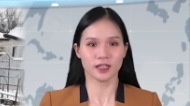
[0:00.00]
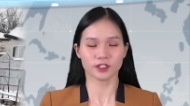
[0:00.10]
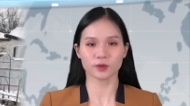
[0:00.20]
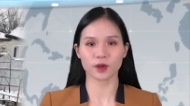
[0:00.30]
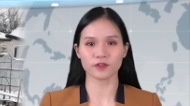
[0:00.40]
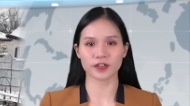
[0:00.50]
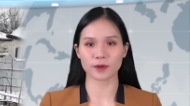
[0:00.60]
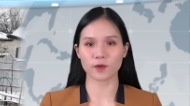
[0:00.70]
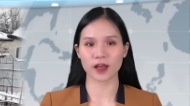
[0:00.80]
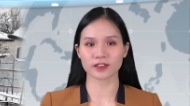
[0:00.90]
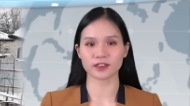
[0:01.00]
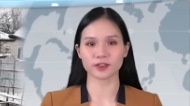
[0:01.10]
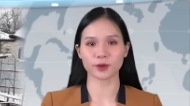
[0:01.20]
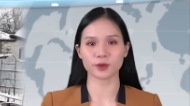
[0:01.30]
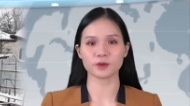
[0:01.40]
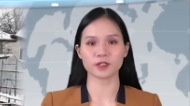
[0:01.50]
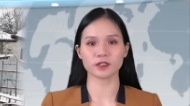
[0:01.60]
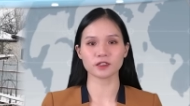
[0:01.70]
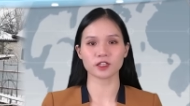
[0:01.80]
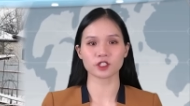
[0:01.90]
Chúng tôi vừa điểm qua những nội dung
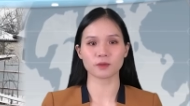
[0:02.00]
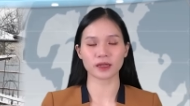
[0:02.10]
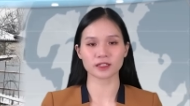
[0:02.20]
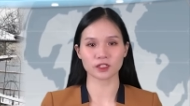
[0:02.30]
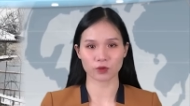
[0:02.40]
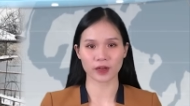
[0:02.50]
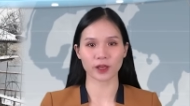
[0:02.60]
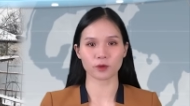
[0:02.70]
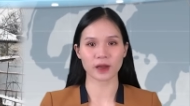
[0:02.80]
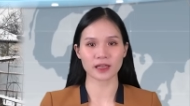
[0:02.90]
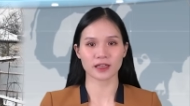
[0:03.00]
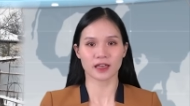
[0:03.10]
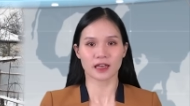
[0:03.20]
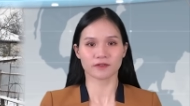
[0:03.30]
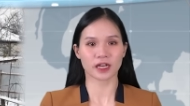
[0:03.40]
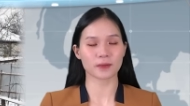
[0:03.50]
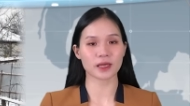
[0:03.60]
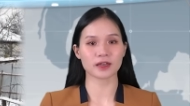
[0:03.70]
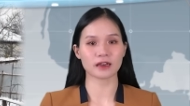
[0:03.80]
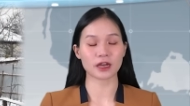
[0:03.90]
chính có trong bản tin của ngày hôm nay và ngay
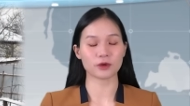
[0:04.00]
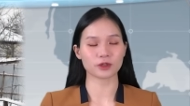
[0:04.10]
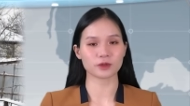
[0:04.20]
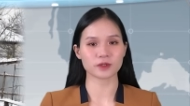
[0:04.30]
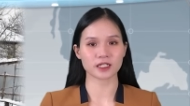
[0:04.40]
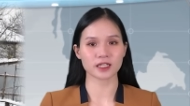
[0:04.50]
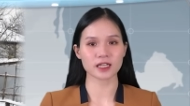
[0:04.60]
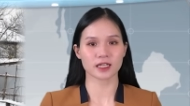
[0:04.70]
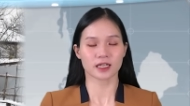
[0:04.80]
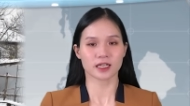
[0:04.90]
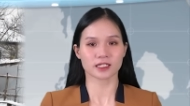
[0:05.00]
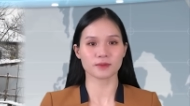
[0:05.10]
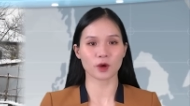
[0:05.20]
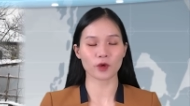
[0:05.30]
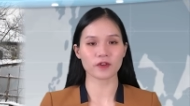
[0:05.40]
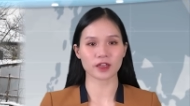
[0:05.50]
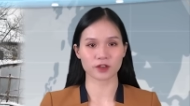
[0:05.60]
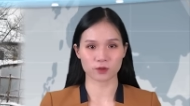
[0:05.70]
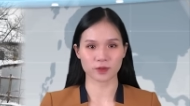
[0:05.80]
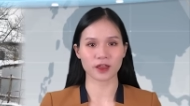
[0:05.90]
bây giờ là nội dung chi tiết. Xin mời quý vị
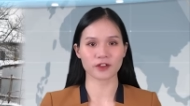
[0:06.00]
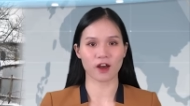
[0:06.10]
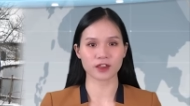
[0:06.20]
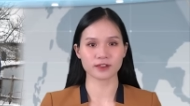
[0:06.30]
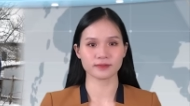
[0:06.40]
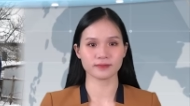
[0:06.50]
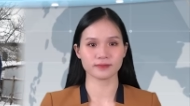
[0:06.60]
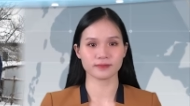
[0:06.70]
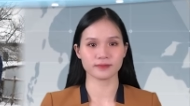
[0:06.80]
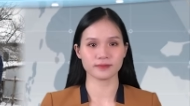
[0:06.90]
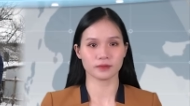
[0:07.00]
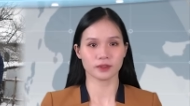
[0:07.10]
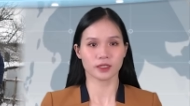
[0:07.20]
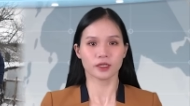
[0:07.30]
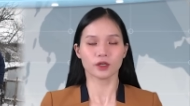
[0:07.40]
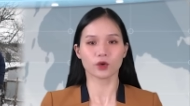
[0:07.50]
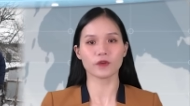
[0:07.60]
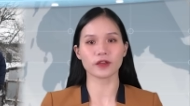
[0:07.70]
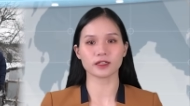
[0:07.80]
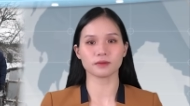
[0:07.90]
cùng theo dõi.
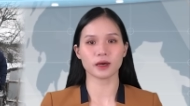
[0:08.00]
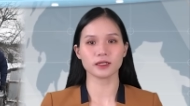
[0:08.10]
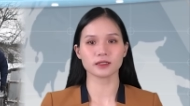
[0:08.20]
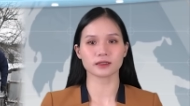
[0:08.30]
Quý vị thân mến,